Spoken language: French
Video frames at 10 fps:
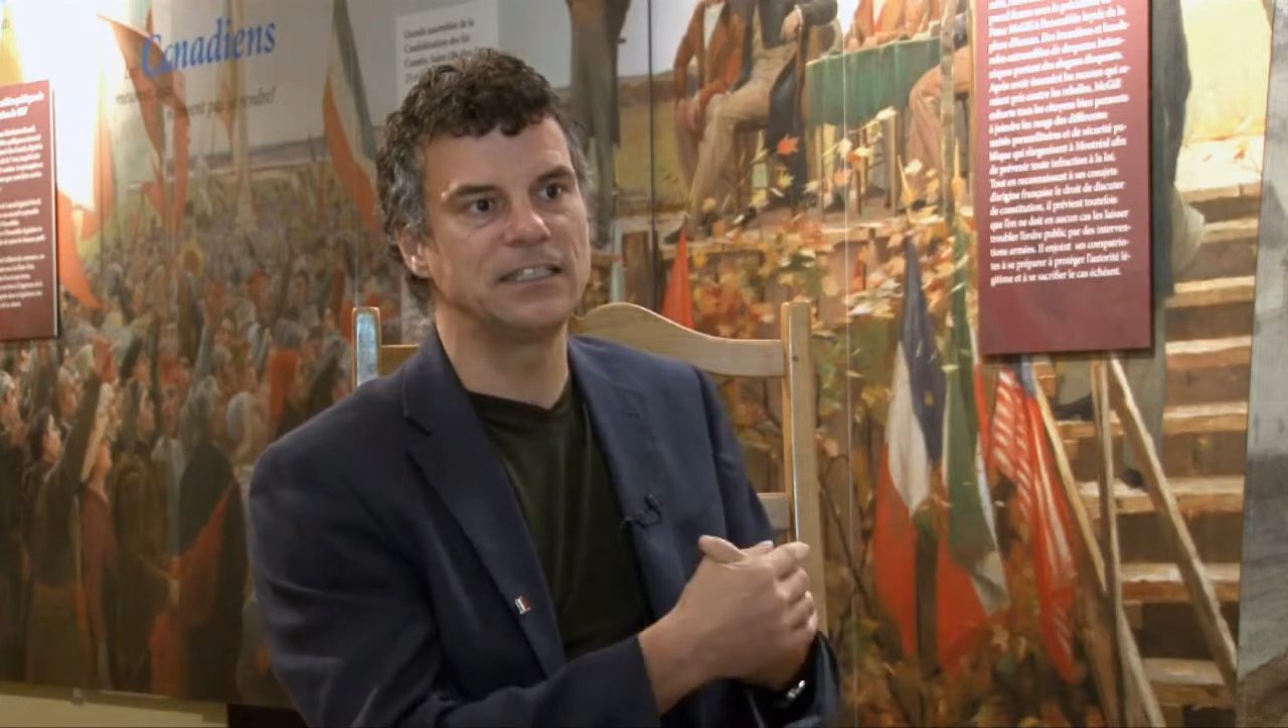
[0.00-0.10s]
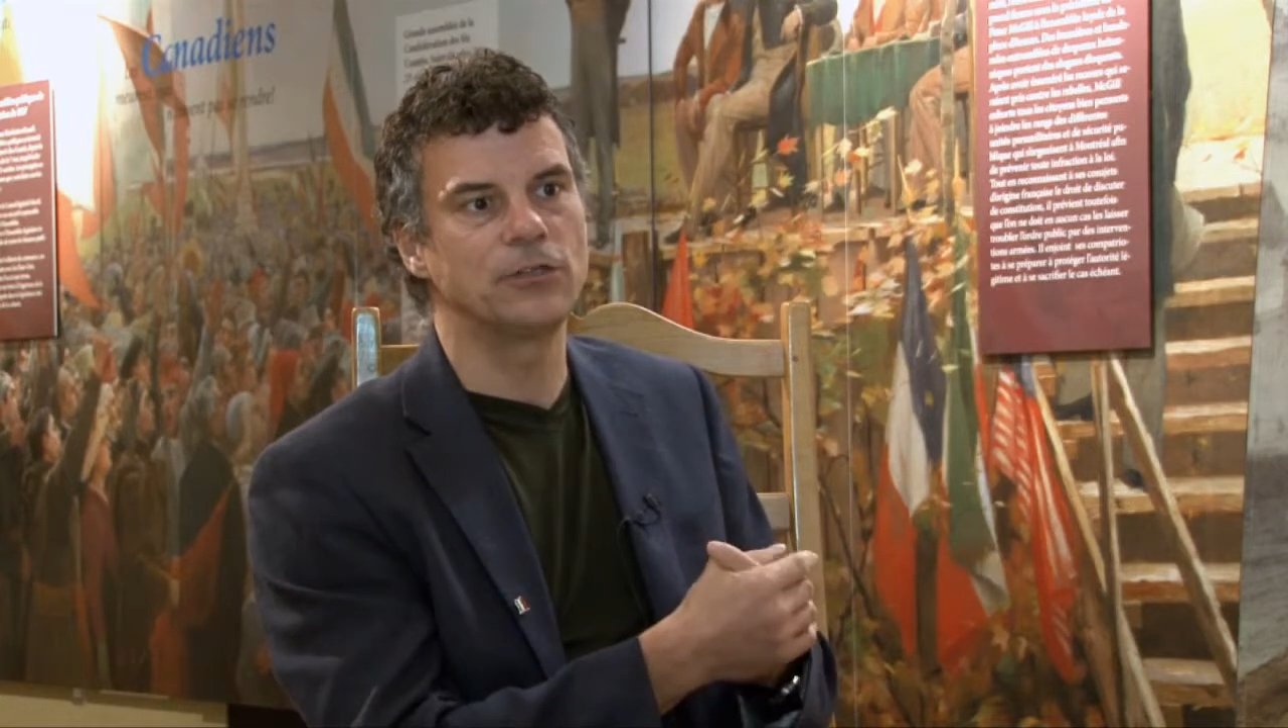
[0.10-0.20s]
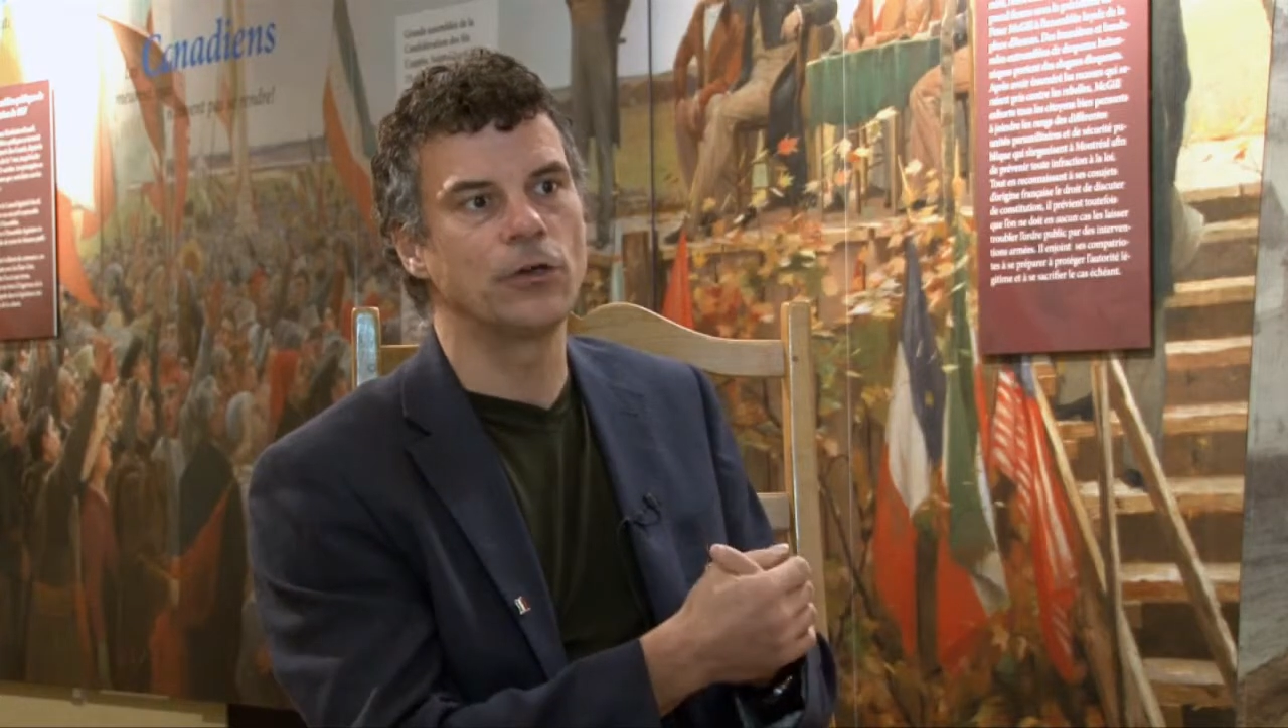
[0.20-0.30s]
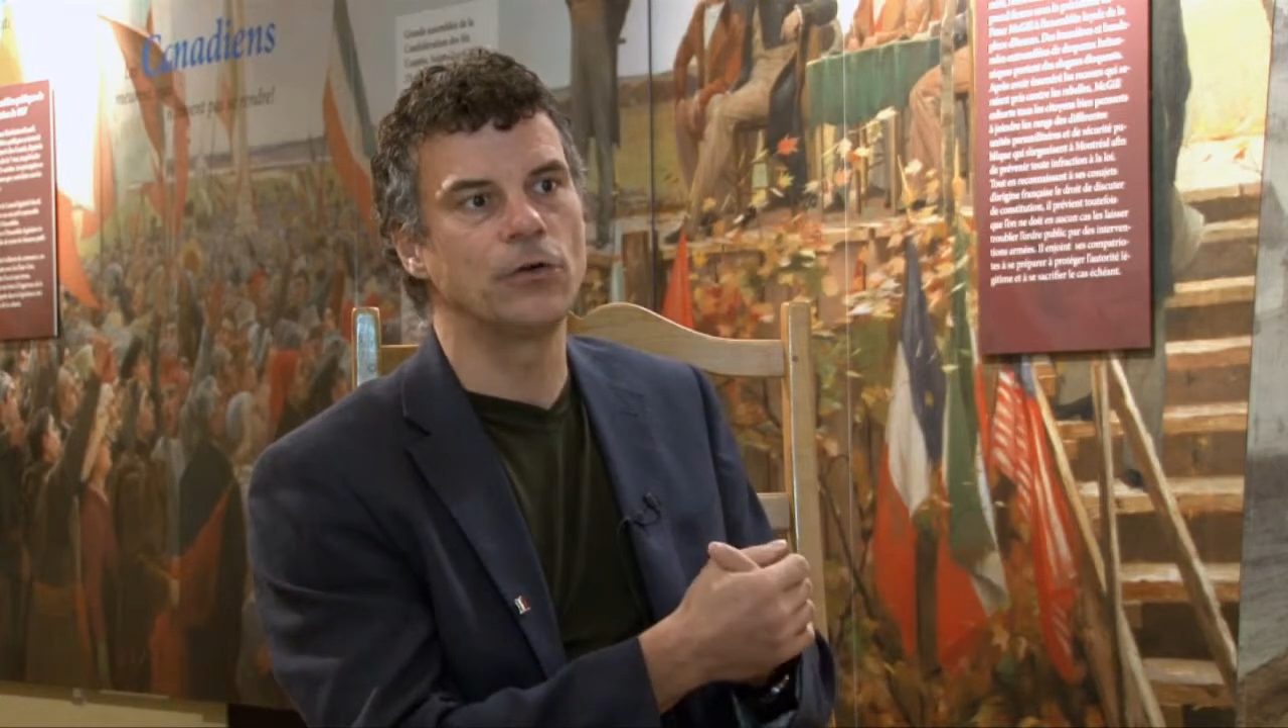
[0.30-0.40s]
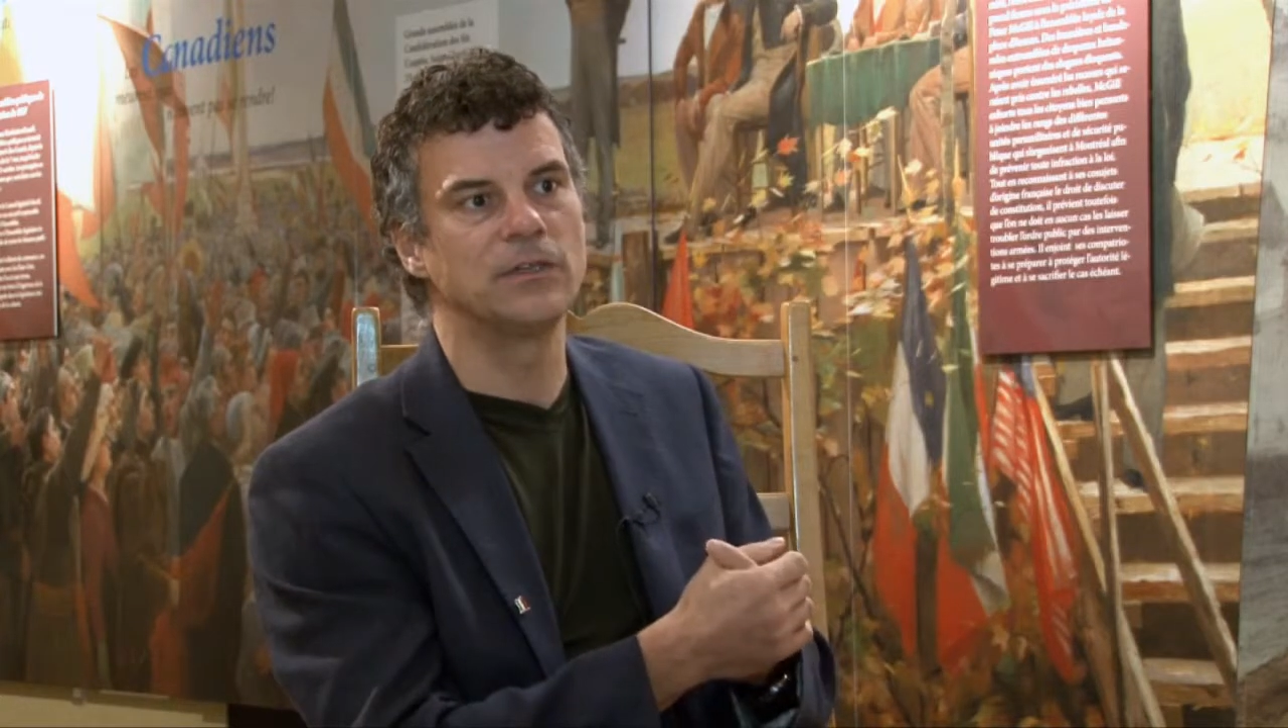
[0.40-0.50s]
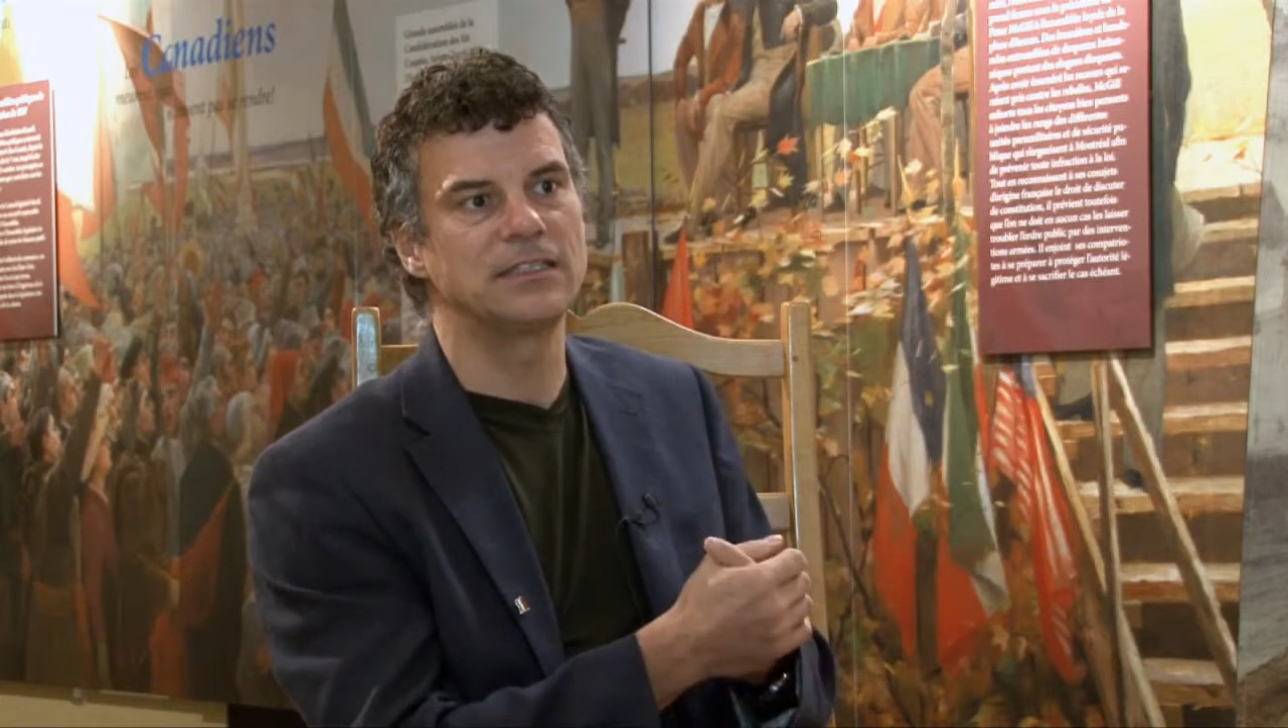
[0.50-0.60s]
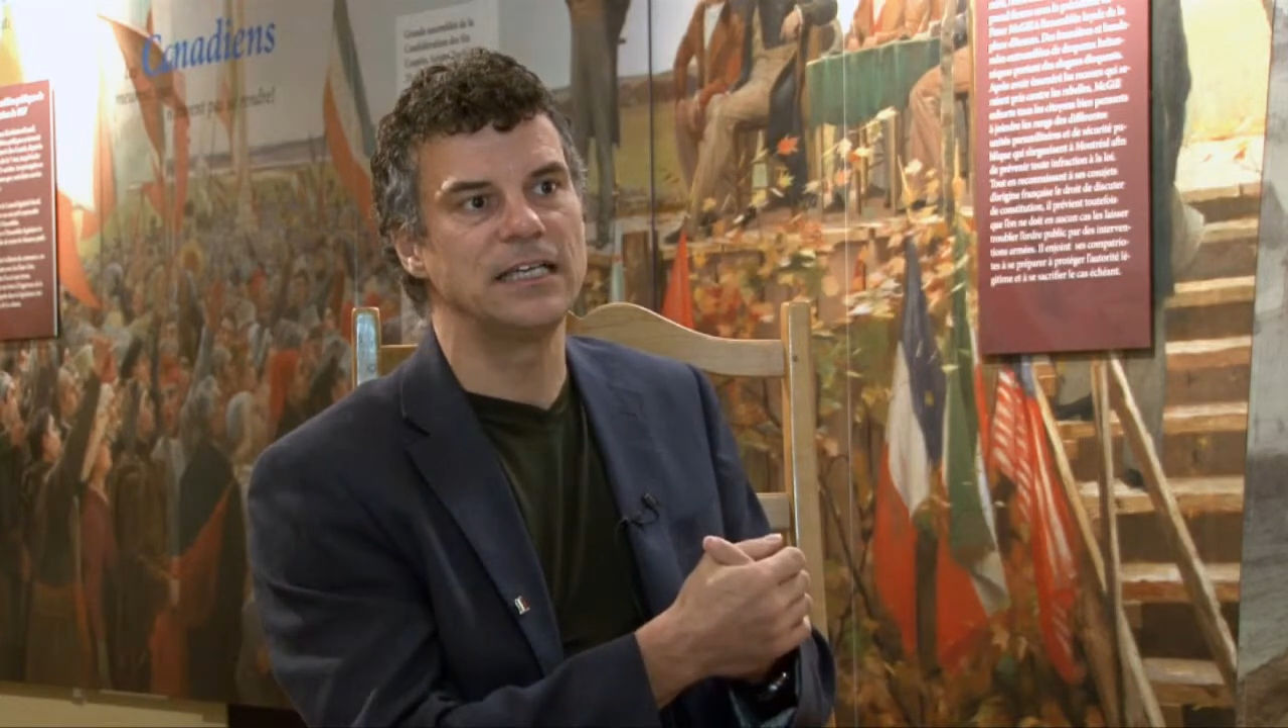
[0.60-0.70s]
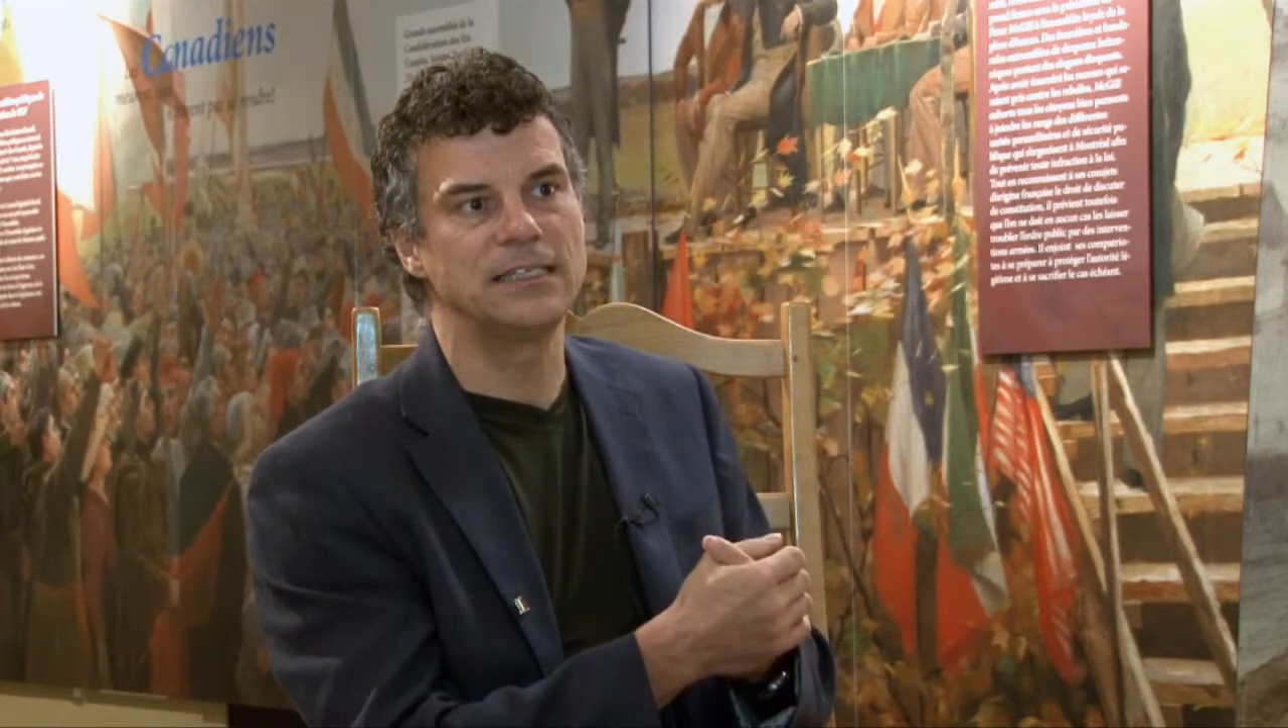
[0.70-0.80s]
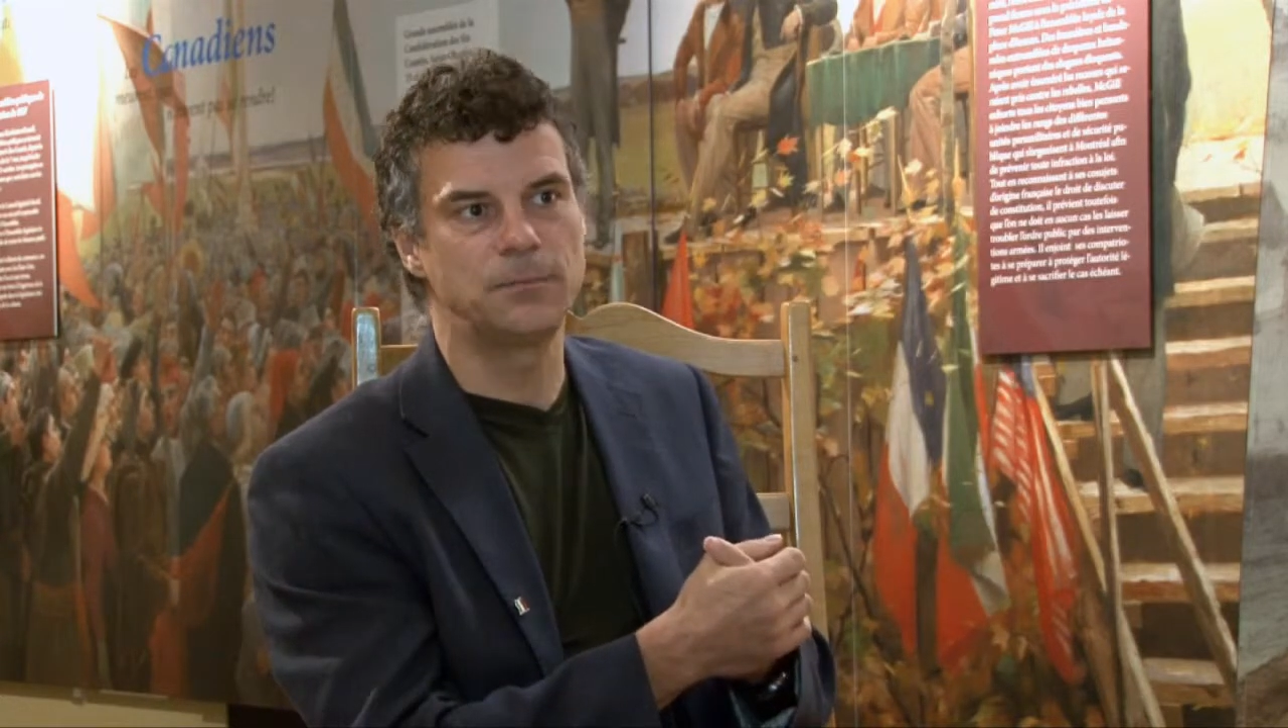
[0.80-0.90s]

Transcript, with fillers: c'est un conseil